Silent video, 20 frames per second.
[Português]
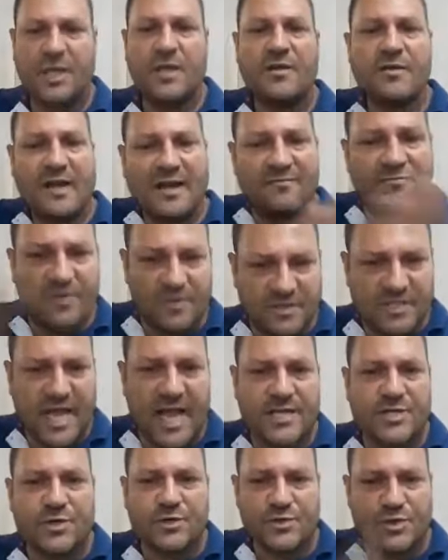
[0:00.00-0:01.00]
Fica à
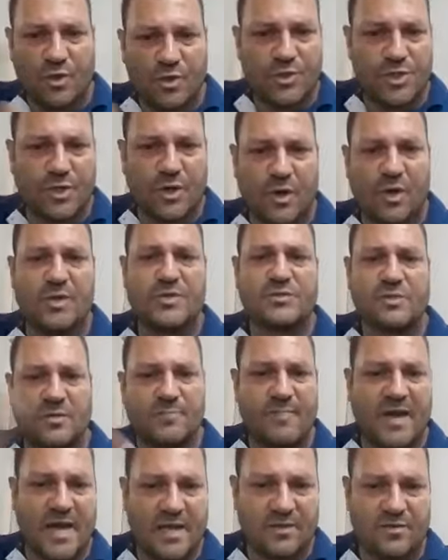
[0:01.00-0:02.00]
vontade. Eu sou de Lon, sou de
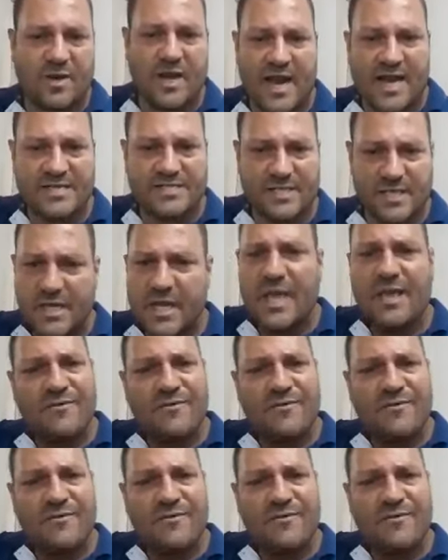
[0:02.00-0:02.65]
Barra do Garça.